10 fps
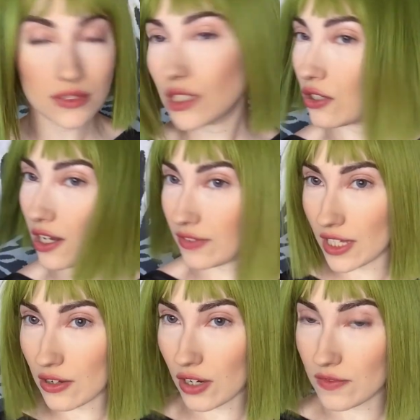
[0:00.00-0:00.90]
se non
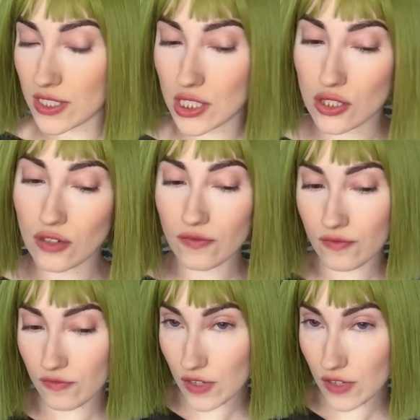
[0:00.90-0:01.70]
l'avete ancora visto